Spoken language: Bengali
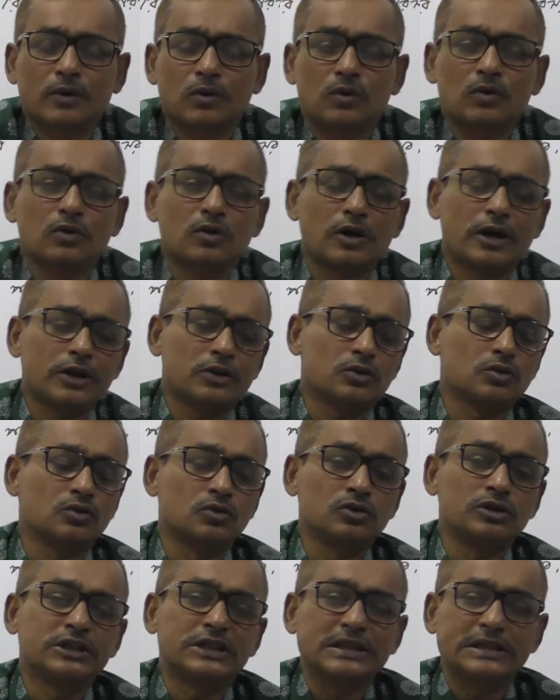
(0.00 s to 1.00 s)
কোনো হয়তো
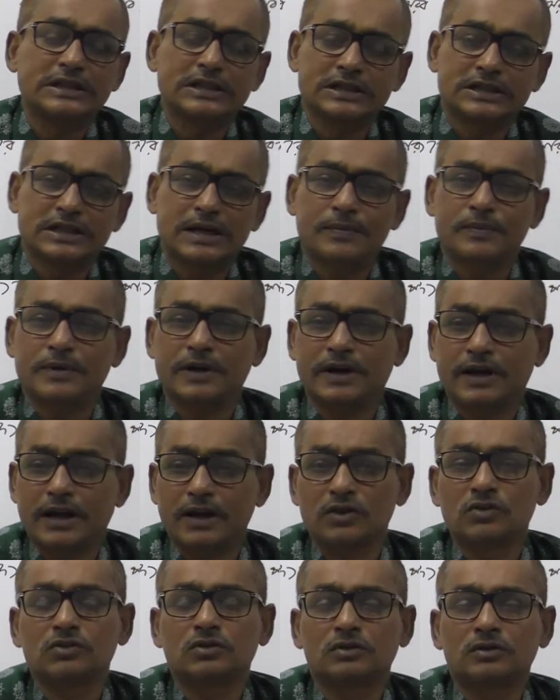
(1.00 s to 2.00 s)
দুই তিনটা চ্যাপ্টার
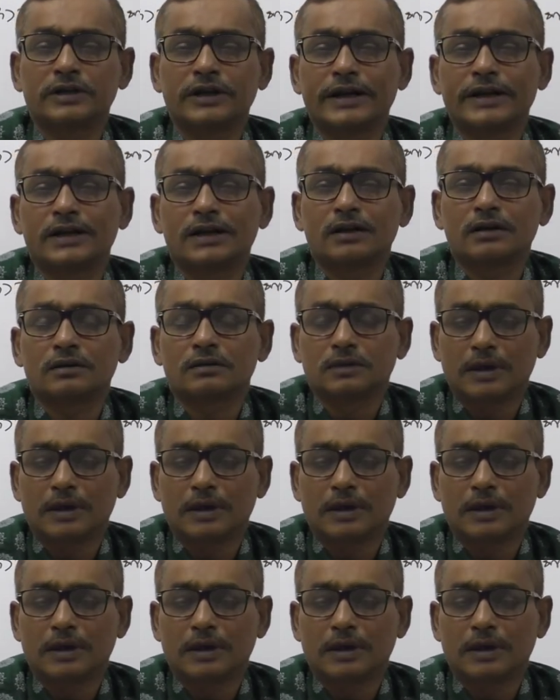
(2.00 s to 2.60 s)
একজন রাইটার